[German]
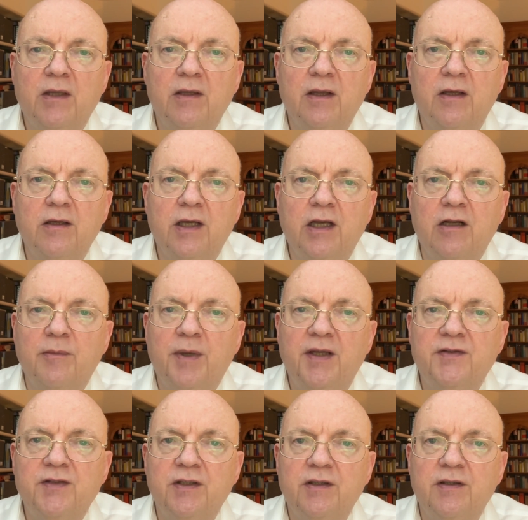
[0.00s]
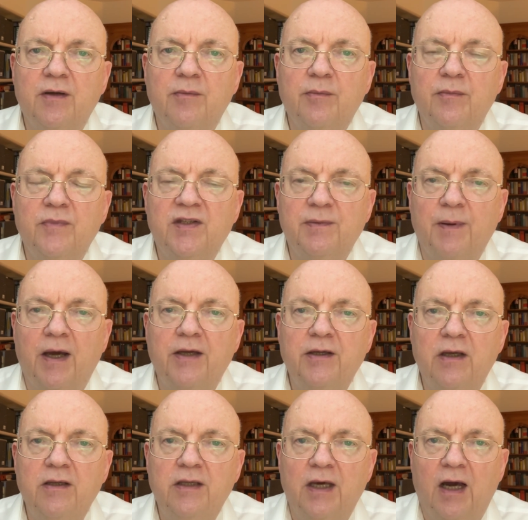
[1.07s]
äh, regelmäßig zwei
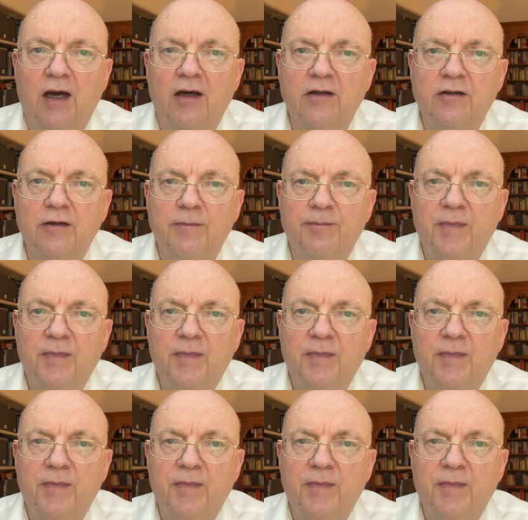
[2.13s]
Jahre.